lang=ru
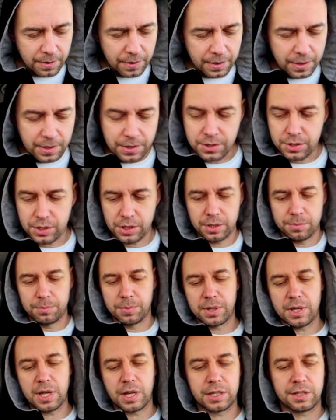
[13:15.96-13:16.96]
И сейчас мы
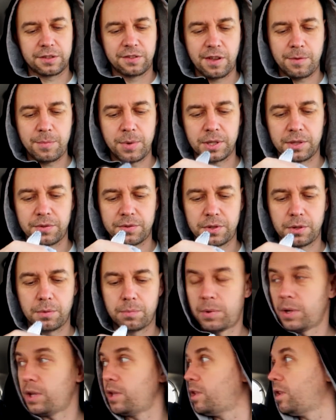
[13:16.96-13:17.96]
как с вами это все
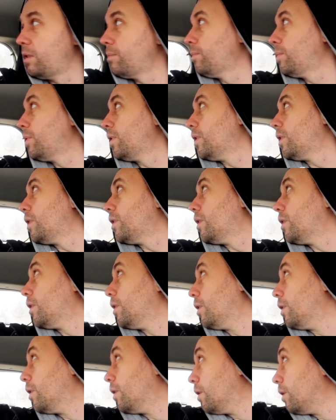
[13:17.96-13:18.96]
поедим.
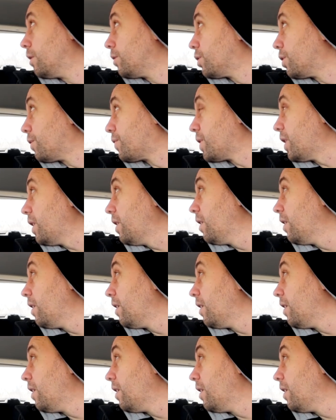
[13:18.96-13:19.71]
Что, все?